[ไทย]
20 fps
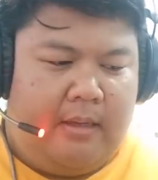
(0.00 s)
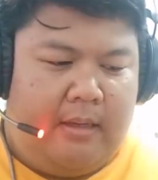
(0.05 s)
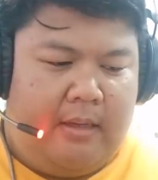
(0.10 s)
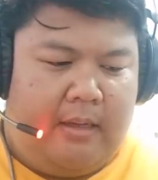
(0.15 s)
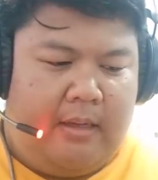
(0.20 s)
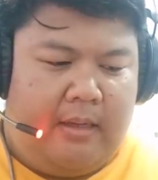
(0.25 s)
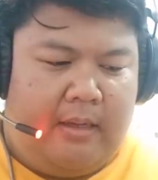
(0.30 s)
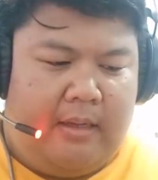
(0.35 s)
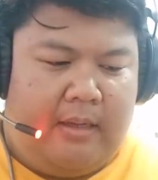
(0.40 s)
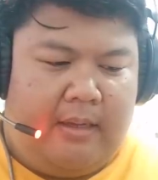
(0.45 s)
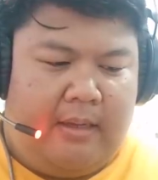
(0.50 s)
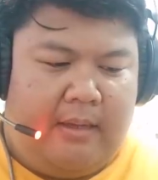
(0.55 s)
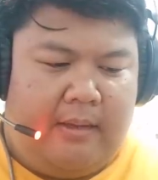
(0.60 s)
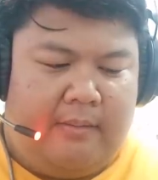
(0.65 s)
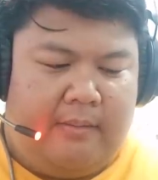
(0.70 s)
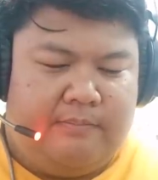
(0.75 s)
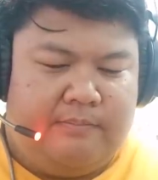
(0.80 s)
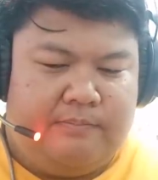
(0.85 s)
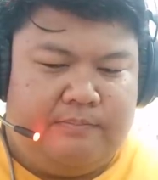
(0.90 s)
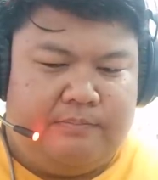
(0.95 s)
อ่า
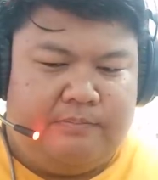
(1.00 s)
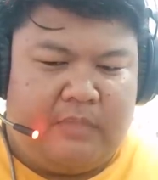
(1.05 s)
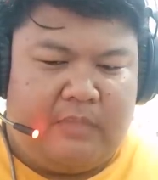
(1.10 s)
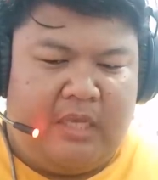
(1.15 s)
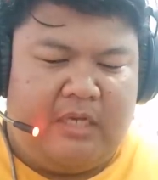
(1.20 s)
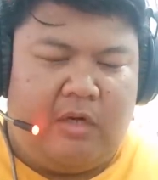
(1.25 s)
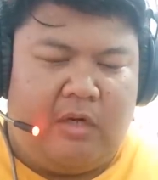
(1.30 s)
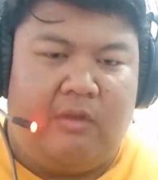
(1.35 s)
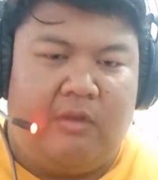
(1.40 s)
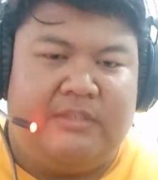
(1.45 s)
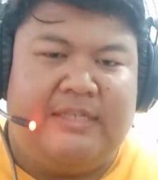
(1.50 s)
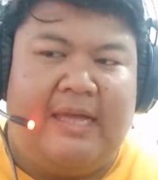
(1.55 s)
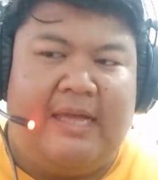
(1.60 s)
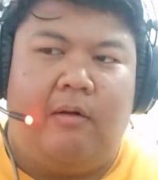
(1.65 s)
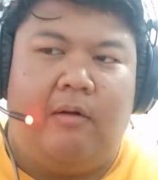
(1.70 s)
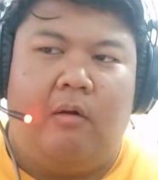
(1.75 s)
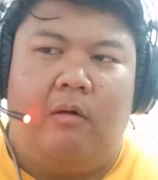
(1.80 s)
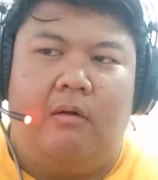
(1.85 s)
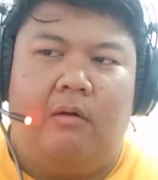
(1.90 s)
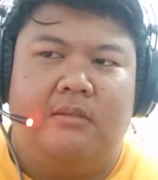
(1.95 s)
น้องสา
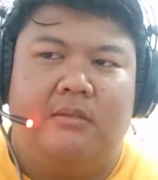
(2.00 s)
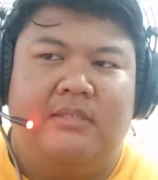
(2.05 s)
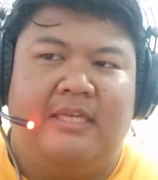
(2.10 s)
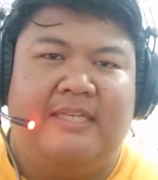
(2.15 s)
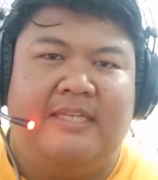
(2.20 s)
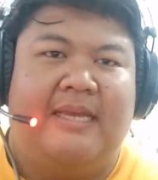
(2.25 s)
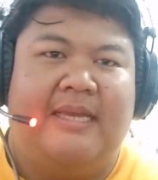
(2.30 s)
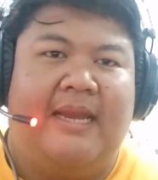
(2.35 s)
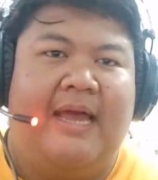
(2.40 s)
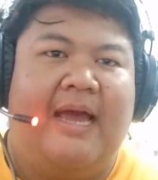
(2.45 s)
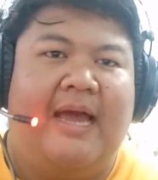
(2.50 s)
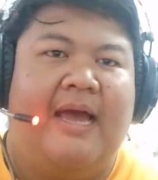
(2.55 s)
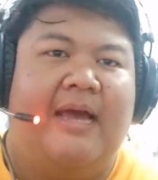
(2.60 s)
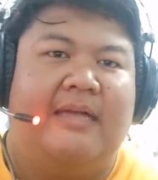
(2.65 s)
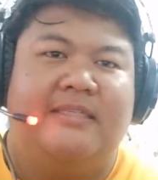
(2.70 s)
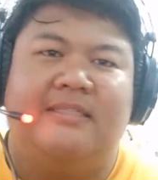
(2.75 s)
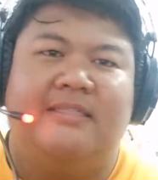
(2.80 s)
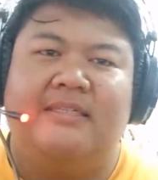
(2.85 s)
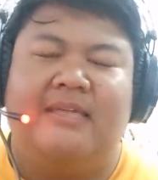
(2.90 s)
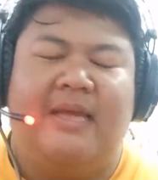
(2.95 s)
วของทิชาร่า
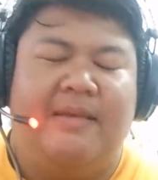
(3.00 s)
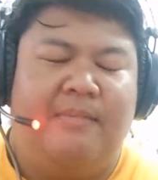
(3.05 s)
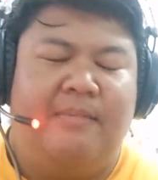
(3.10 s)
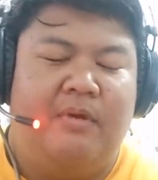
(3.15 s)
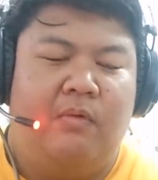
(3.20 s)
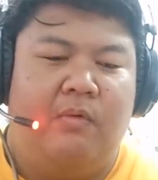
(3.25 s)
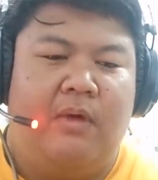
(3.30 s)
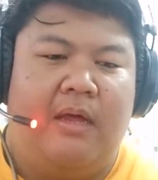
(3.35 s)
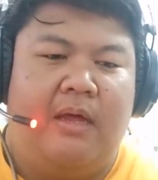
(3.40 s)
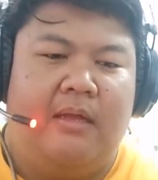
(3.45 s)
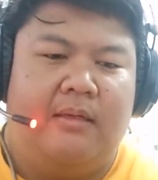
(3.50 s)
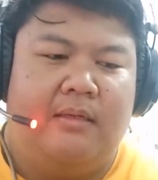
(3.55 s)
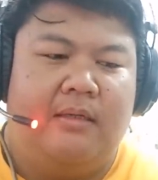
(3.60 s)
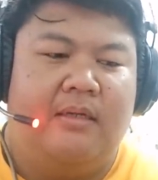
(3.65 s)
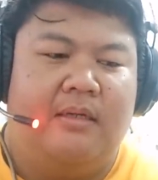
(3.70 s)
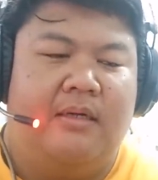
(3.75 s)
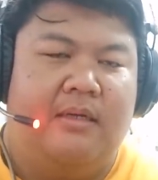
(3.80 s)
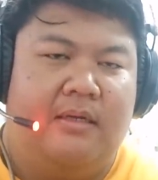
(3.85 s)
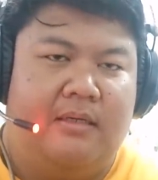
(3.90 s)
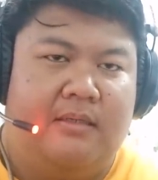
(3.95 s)
ชื่ออะไรไม่รู้อะ
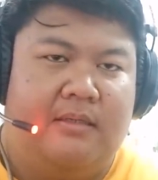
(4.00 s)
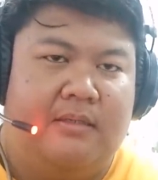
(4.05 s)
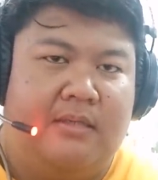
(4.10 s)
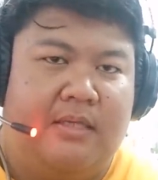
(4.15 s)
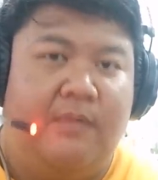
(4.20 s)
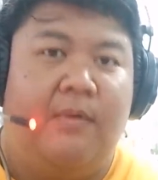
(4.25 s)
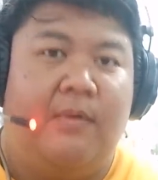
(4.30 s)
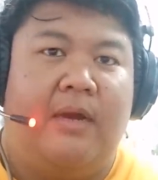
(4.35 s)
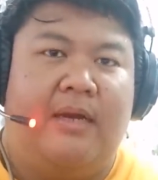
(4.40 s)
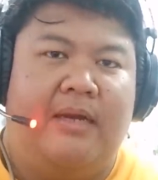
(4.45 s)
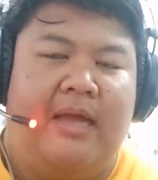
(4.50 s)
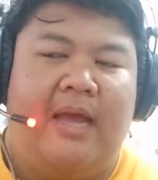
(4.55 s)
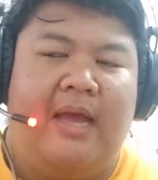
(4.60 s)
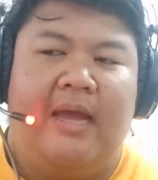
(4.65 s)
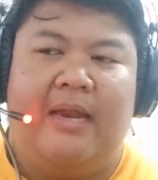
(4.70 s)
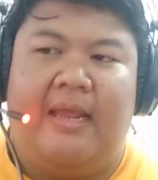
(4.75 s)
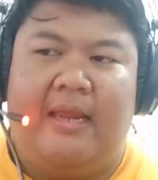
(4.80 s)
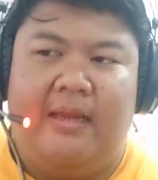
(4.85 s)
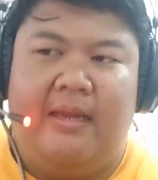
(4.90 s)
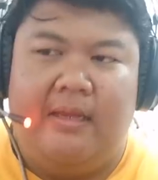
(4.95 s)
เออที่วากันดา
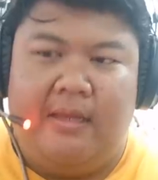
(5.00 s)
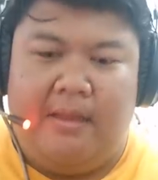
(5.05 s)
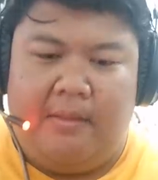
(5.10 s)
เนี่ย